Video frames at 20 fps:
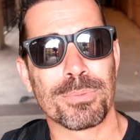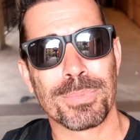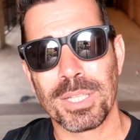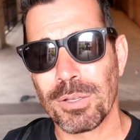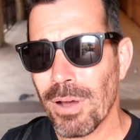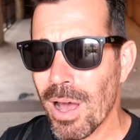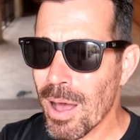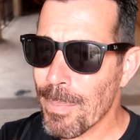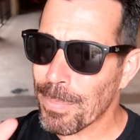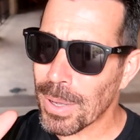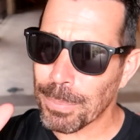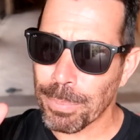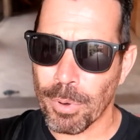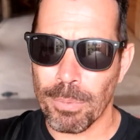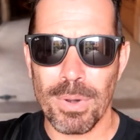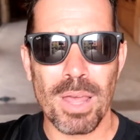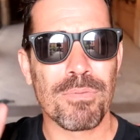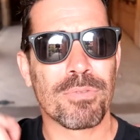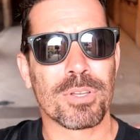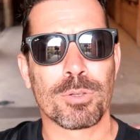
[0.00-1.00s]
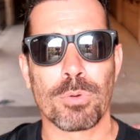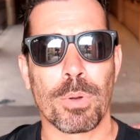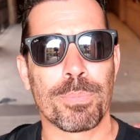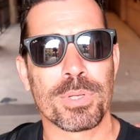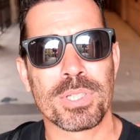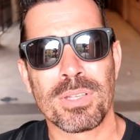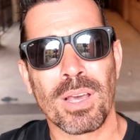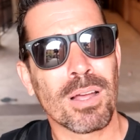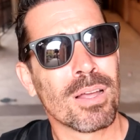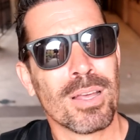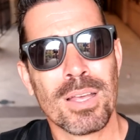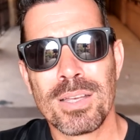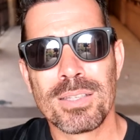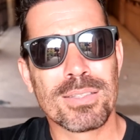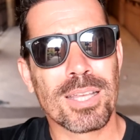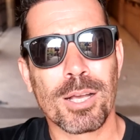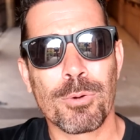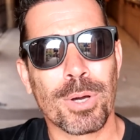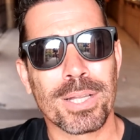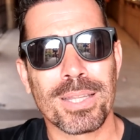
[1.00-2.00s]
Elle m'a dit ah, pas de problème, fais-toi plaisir.
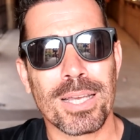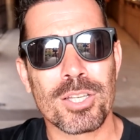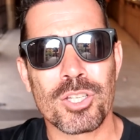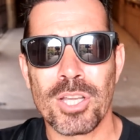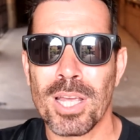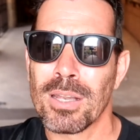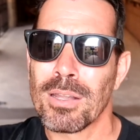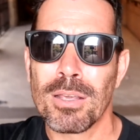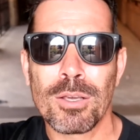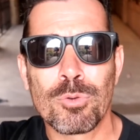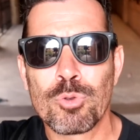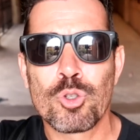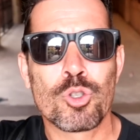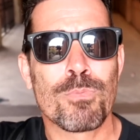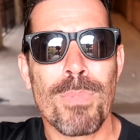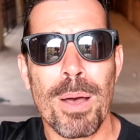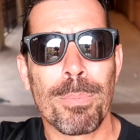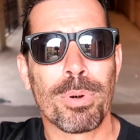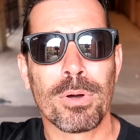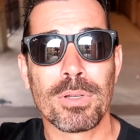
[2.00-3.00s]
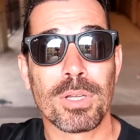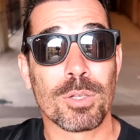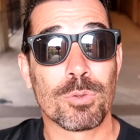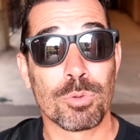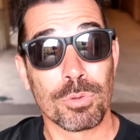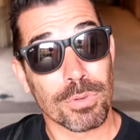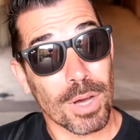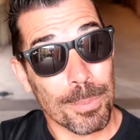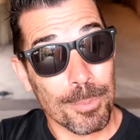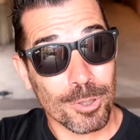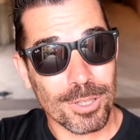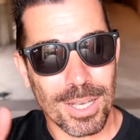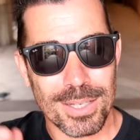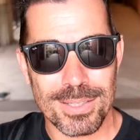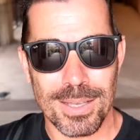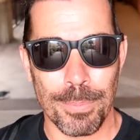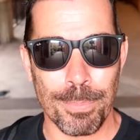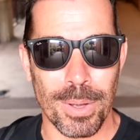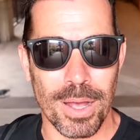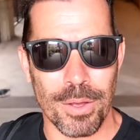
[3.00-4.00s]
C'est quoi ta chaîne Écoute, je m'abonne et tout. Vraiment très
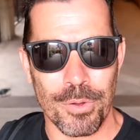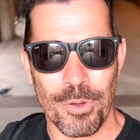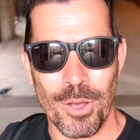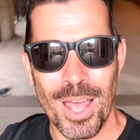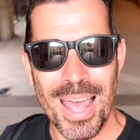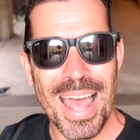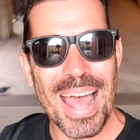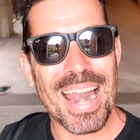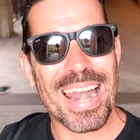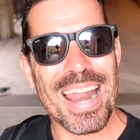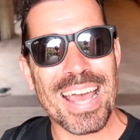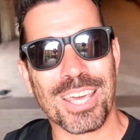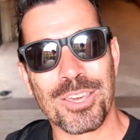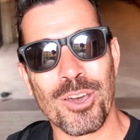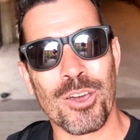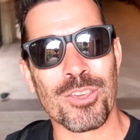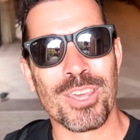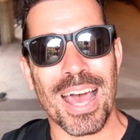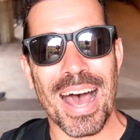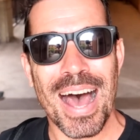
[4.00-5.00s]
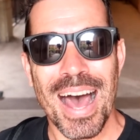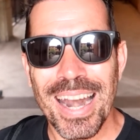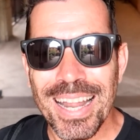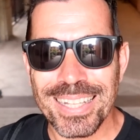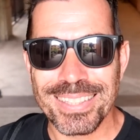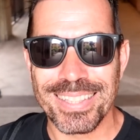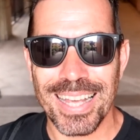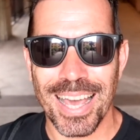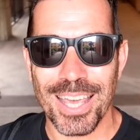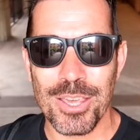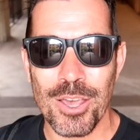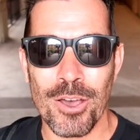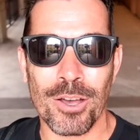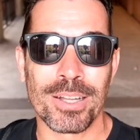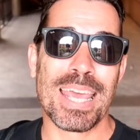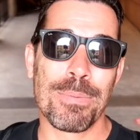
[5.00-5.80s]
sympa euh, l'accueil à l'intérieur.